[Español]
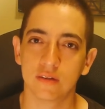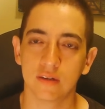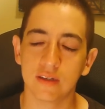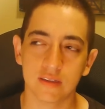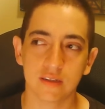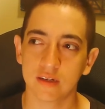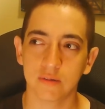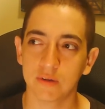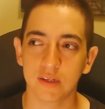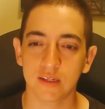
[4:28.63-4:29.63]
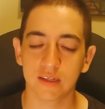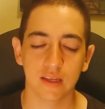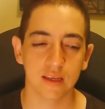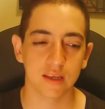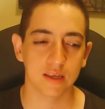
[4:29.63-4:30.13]
es increíble.
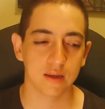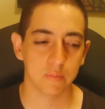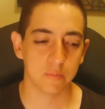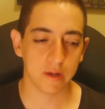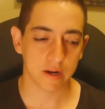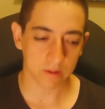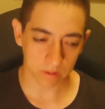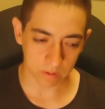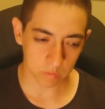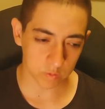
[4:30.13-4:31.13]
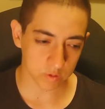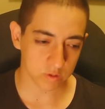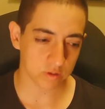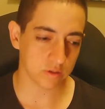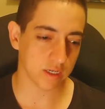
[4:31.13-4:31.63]
Me recuerda
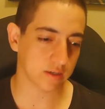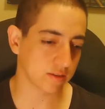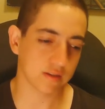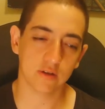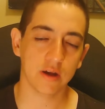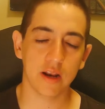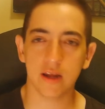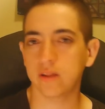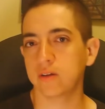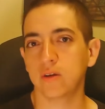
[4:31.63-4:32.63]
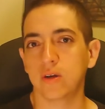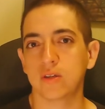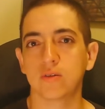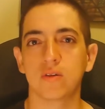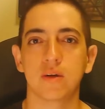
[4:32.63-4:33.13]
mucho a cosas que yo he leído. Yo
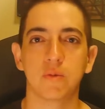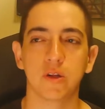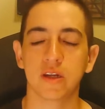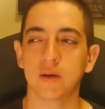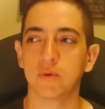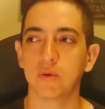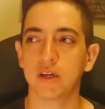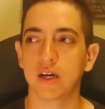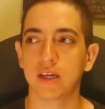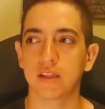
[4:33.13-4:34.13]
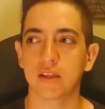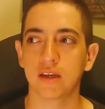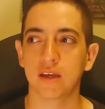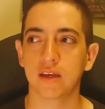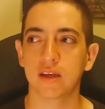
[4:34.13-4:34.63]
estudié política pública y
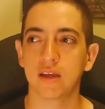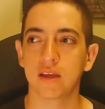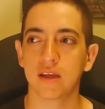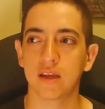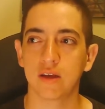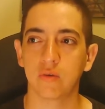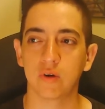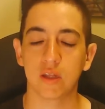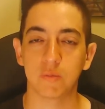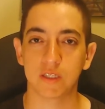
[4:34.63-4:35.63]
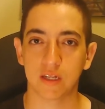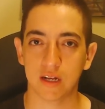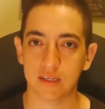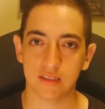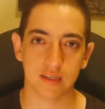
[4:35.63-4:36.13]
entre una de mis
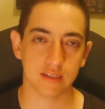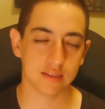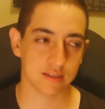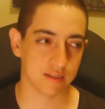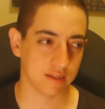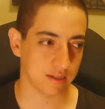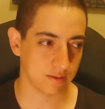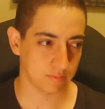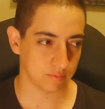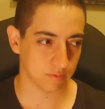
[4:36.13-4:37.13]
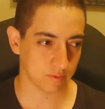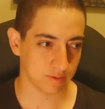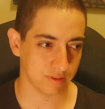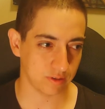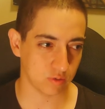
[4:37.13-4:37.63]
clases eh,
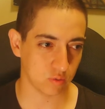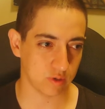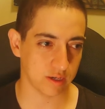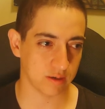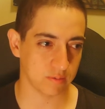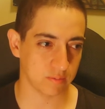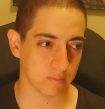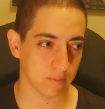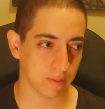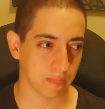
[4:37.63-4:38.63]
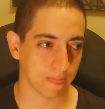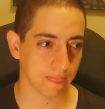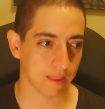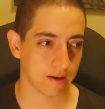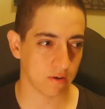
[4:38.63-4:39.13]
yo estudié
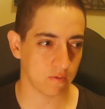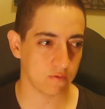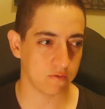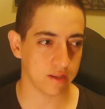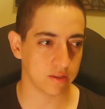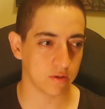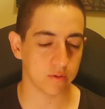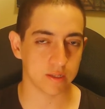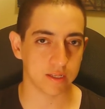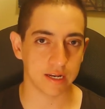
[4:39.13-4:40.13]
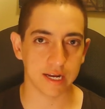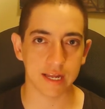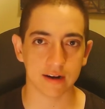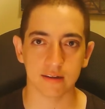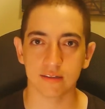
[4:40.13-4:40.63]
conflicto durante la
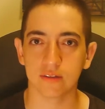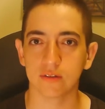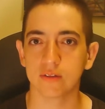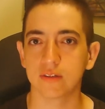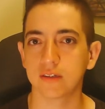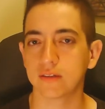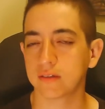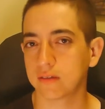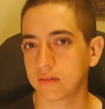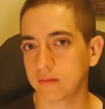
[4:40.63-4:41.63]
guerra, entonces